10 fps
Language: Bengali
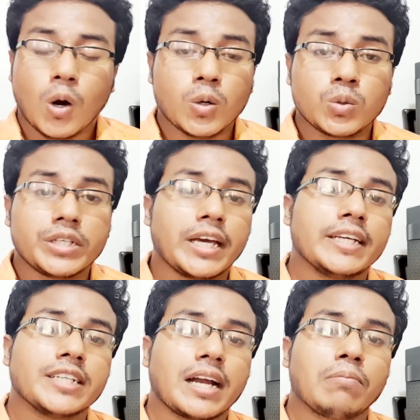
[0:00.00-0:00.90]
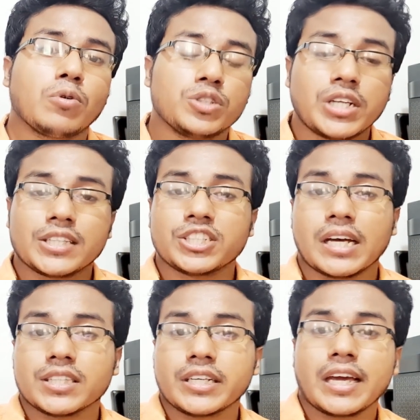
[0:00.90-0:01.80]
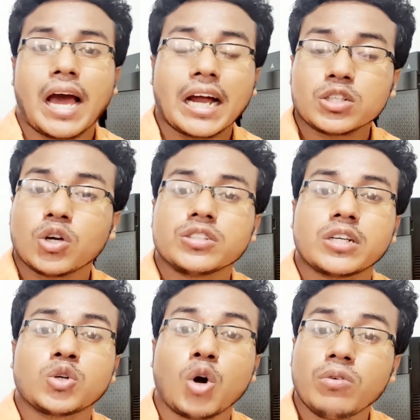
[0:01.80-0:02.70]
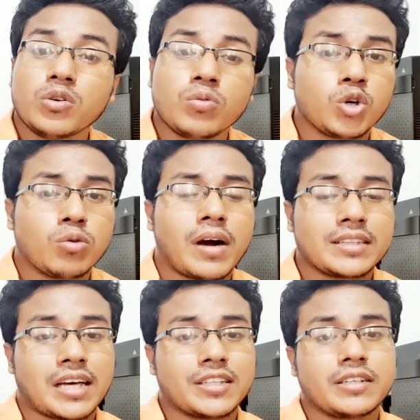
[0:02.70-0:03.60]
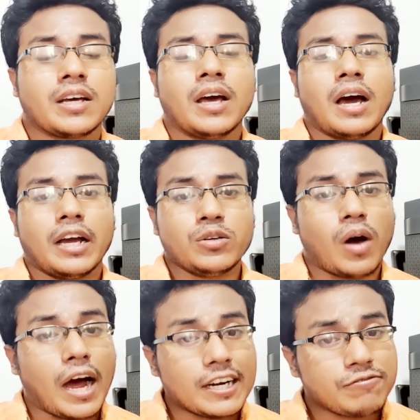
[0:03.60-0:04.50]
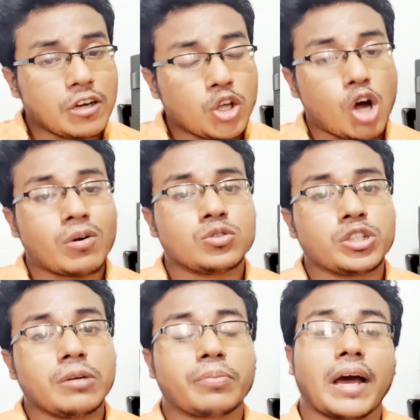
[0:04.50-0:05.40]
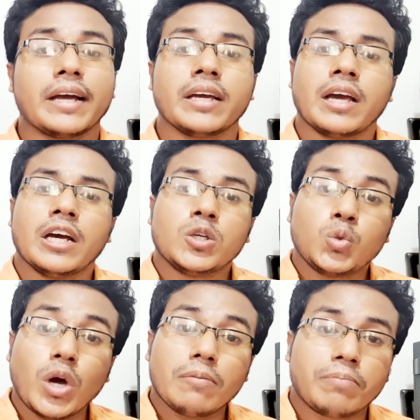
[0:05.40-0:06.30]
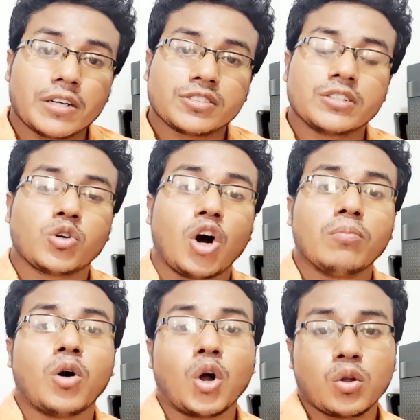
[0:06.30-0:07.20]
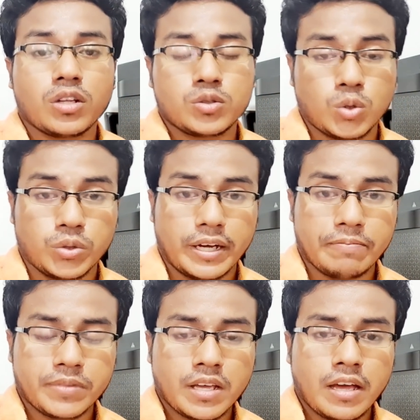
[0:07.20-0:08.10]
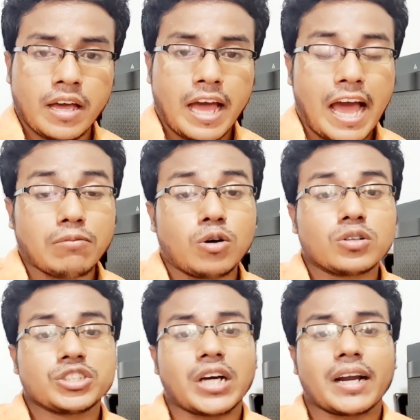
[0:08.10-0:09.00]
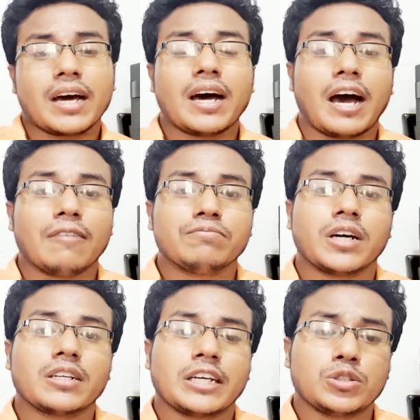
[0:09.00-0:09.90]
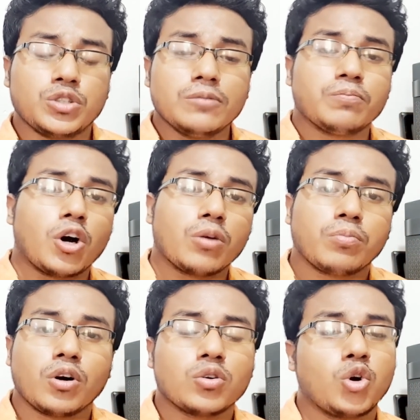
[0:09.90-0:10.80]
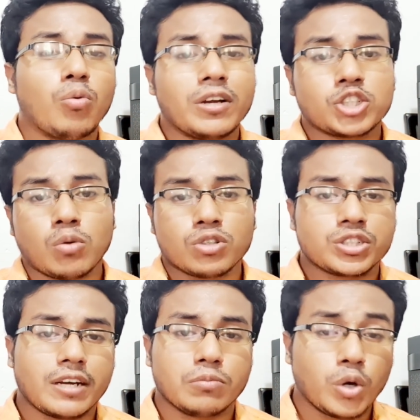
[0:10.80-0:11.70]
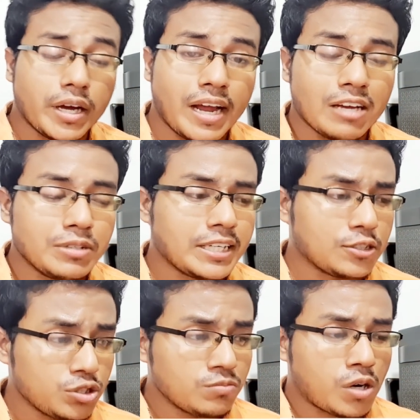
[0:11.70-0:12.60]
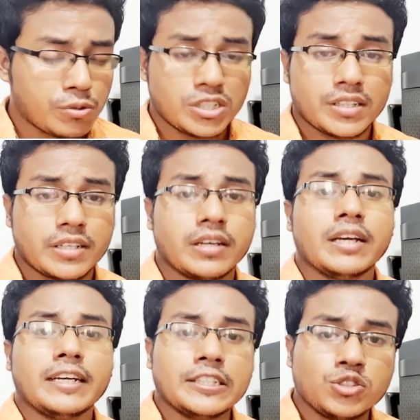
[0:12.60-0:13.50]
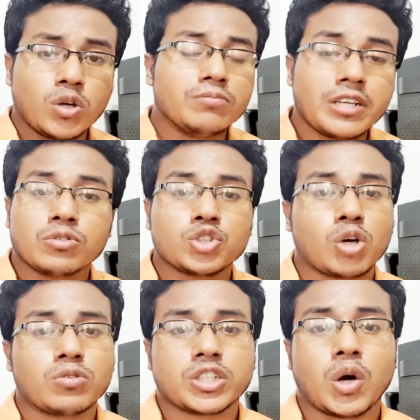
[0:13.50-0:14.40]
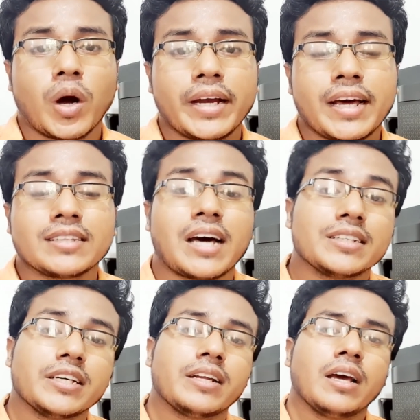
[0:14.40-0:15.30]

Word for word: অন্যদিকে যারা প্রতি রাতে সাত থেকে আট ঘন্টার গভীর ঘুমায় তাদের ইউনো হার্ট ফেলের হবার ঝুঁকি প্রায় টুয়েলভ পার্সেন্ট কম অন্যদের তুলনায় এবং যারা আপনার কিছুদিন পর পর ঘুমের সমস্যায় ভোগে না আই মিন কিছুদিন পর পর যাদের ইনসোমিয়ার মতো সমস্যা হয় না তাদের